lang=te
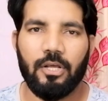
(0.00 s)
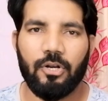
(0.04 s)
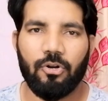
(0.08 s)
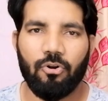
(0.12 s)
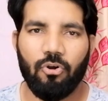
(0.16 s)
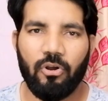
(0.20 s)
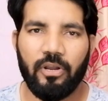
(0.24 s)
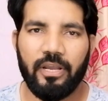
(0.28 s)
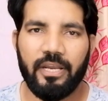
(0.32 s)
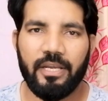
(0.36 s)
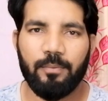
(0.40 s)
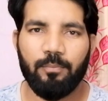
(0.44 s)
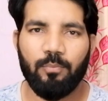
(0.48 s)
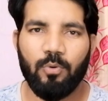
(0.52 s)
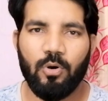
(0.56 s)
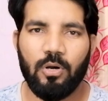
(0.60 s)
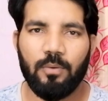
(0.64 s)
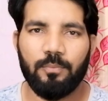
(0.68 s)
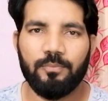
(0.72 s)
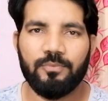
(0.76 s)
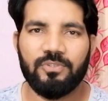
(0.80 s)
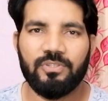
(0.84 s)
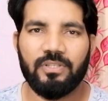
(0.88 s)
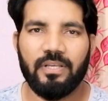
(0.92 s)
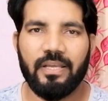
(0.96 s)
రాకెట్
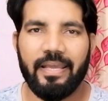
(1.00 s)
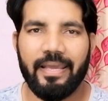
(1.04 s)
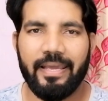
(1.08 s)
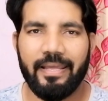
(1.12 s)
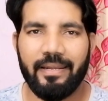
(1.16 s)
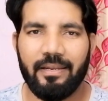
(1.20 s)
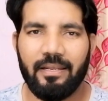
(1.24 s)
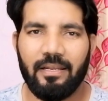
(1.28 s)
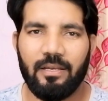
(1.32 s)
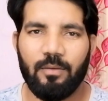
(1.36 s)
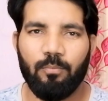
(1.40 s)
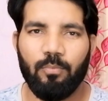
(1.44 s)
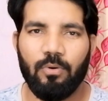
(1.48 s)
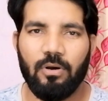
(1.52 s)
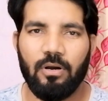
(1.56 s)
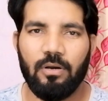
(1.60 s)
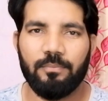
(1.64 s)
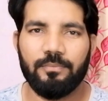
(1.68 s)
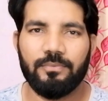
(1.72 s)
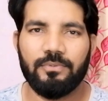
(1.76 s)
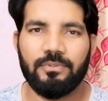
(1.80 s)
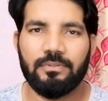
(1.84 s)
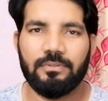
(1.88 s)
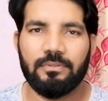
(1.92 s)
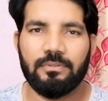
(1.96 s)
బాంబ్స్ ఏరియల్
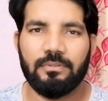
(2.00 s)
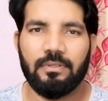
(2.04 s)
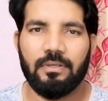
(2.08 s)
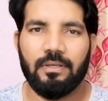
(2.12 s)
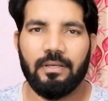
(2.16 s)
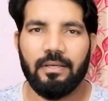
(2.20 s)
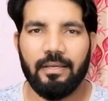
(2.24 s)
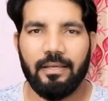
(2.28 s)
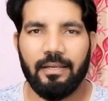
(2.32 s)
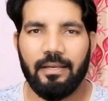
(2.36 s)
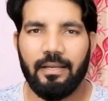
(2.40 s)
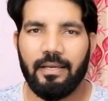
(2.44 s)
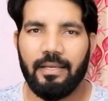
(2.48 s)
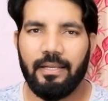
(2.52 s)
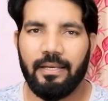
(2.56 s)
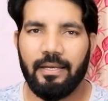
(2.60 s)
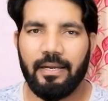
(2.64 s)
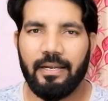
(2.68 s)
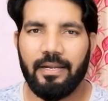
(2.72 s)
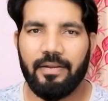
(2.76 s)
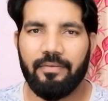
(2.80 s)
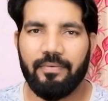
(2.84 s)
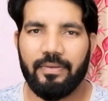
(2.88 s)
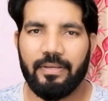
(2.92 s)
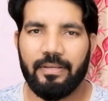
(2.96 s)
బాంబ్స్ ఇలా
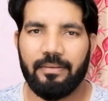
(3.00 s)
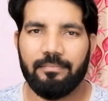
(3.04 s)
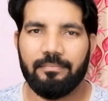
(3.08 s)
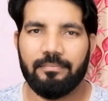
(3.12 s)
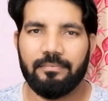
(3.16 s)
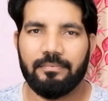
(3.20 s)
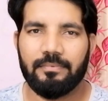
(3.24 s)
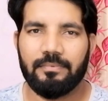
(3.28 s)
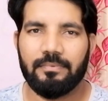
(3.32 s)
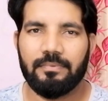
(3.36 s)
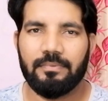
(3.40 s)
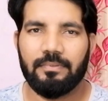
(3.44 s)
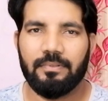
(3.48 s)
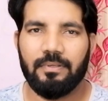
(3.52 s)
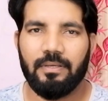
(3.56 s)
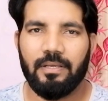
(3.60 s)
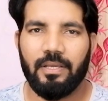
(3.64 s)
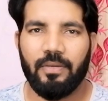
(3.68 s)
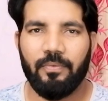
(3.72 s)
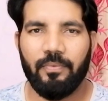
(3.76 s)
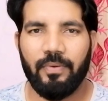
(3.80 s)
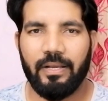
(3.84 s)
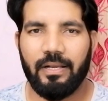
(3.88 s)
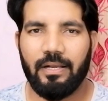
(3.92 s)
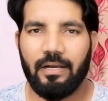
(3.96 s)
ఇలాంటివి
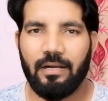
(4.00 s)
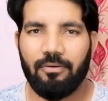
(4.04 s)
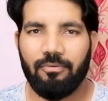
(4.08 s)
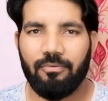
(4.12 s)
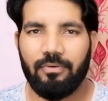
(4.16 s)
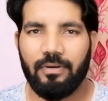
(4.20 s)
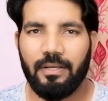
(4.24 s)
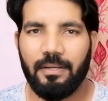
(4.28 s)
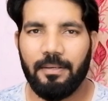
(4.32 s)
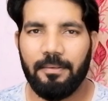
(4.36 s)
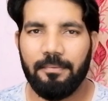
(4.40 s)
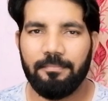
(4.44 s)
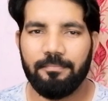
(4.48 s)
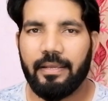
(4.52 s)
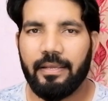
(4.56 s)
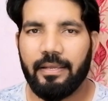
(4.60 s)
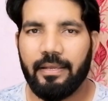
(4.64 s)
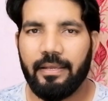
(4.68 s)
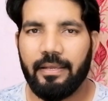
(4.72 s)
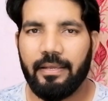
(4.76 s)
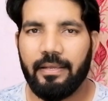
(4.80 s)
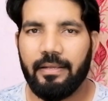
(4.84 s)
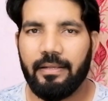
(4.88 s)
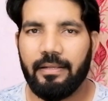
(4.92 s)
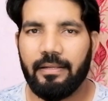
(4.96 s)
ఇవే కాకుండా ఈ
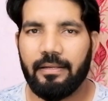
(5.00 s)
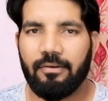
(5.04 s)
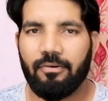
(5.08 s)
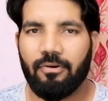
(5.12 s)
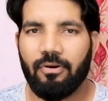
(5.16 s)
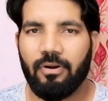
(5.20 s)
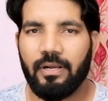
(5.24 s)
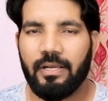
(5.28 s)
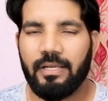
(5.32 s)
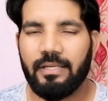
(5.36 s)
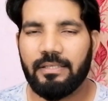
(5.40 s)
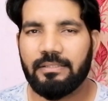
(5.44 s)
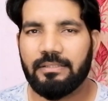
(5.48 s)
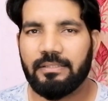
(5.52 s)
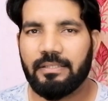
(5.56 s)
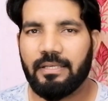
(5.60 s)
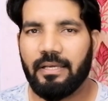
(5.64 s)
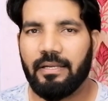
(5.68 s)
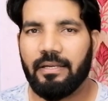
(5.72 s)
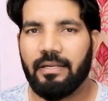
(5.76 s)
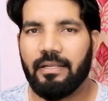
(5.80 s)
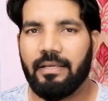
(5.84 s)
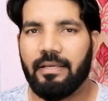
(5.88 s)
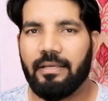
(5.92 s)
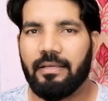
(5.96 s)
రాకెట్స్
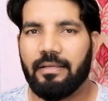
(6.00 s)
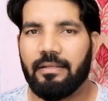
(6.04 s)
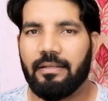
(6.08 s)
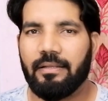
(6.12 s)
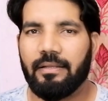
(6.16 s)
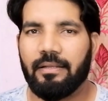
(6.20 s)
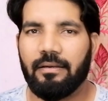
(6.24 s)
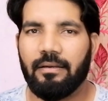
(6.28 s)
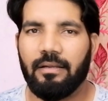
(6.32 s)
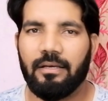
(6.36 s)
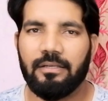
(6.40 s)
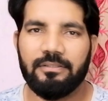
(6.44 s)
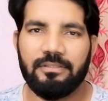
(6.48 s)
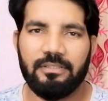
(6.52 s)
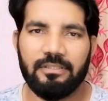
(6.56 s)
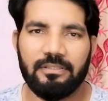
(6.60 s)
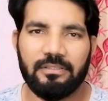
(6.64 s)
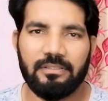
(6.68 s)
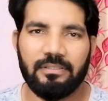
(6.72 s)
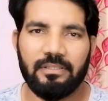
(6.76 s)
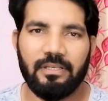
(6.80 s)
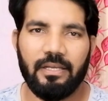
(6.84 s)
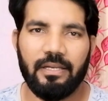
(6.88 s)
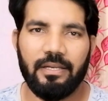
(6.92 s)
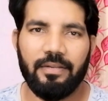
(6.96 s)
కానీ ఎయిర్ లాంచెస్
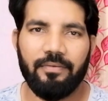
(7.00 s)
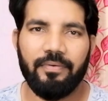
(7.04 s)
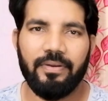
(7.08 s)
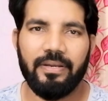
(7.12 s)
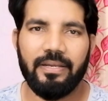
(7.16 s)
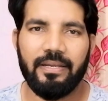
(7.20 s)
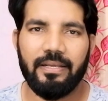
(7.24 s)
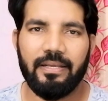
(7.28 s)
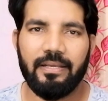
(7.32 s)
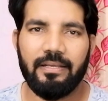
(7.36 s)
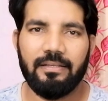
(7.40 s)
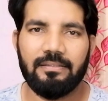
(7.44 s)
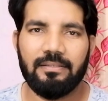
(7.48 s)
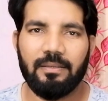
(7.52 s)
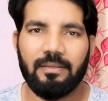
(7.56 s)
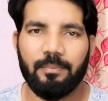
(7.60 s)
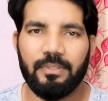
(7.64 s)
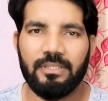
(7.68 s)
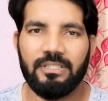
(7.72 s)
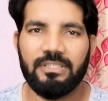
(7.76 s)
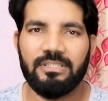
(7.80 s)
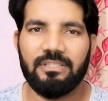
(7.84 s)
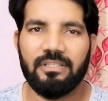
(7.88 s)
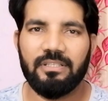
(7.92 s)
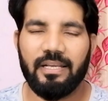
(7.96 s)
కానీ వీటికి
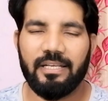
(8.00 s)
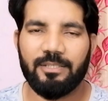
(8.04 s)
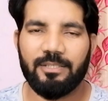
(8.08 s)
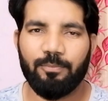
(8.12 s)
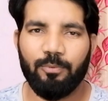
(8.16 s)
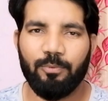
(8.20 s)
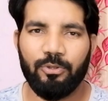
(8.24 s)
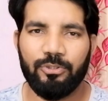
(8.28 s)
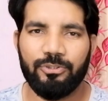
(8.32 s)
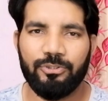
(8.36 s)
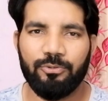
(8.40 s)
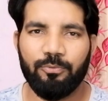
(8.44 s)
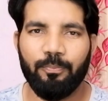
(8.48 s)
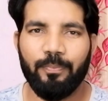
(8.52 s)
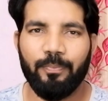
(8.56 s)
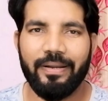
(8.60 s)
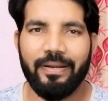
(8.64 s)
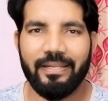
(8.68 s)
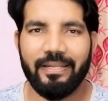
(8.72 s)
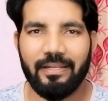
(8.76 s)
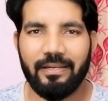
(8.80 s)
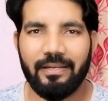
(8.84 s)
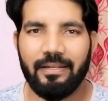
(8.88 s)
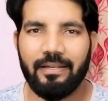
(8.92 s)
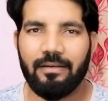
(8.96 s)
సంబంధించిన ఎక్స్ప్లోసివ్
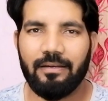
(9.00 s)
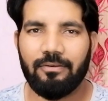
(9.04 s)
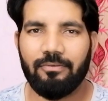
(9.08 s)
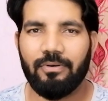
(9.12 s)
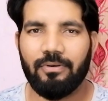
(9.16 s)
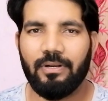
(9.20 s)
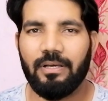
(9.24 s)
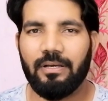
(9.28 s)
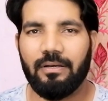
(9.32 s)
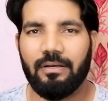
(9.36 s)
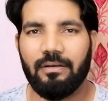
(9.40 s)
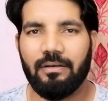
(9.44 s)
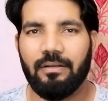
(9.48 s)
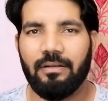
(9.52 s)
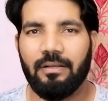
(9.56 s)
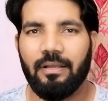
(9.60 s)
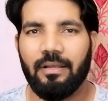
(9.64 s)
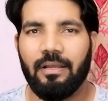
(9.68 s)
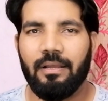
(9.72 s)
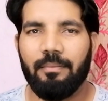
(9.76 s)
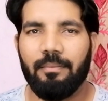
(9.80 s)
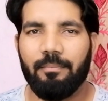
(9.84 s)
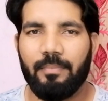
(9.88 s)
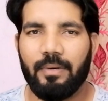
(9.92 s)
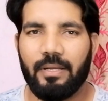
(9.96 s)
మెటీరియల్ కూడా
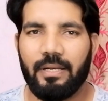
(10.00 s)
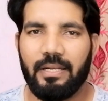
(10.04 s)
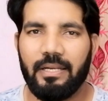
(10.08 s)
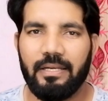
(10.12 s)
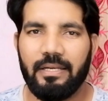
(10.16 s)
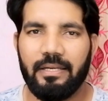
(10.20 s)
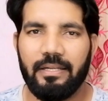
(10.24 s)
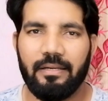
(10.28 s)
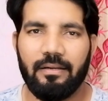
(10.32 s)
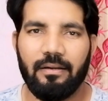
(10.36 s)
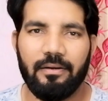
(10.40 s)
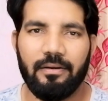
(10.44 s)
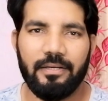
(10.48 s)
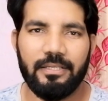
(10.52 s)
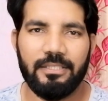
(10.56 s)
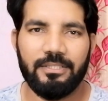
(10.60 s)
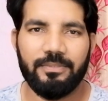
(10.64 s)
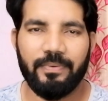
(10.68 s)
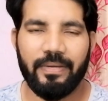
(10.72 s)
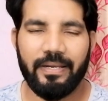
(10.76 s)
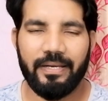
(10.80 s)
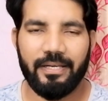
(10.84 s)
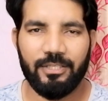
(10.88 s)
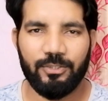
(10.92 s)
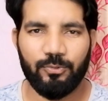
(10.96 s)
మన ఇండియన్ ఆర్డినెన్స్
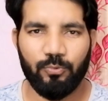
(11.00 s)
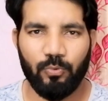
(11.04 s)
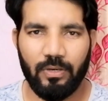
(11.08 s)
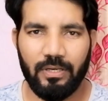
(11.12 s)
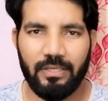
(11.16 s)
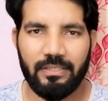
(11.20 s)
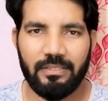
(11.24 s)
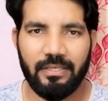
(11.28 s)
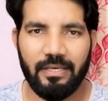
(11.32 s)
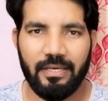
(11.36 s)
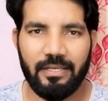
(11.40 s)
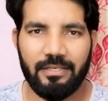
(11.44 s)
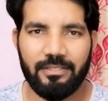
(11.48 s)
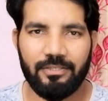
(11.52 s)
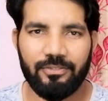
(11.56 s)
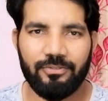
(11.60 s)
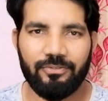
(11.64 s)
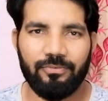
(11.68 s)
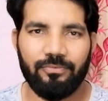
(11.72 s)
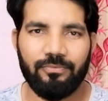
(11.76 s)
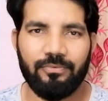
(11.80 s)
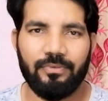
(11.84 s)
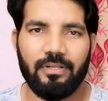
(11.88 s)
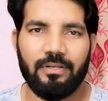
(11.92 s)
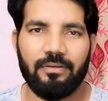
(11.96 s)
ఫ్యాక్టరీస్ వల్ల తయారు
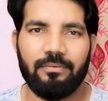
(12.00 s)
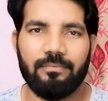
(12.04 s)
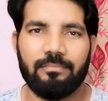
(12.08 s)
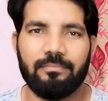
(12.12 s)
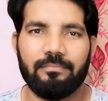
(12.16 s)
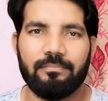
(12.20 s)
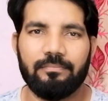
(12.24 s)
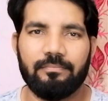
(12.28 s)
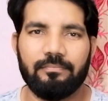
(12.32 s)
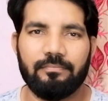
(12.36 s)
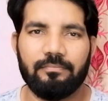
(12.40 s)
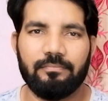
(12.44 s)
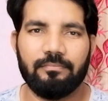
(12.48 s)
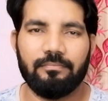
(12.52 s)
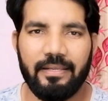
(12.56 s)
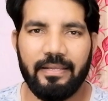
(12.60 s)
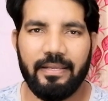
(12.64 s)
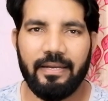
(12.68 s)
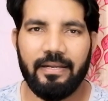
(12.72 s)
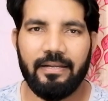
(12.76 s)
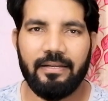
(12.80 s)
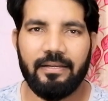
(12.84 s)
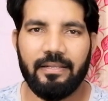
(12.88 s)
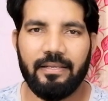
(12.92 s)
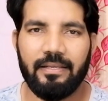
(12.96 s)
చేస్తూ ఉంటారు
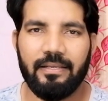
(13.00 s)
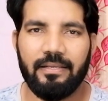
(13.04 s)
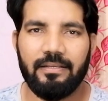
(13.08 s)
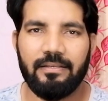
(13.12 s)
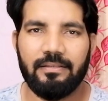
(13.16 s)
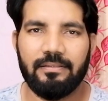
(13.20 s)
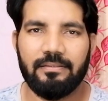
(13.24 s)
టిఎన్టి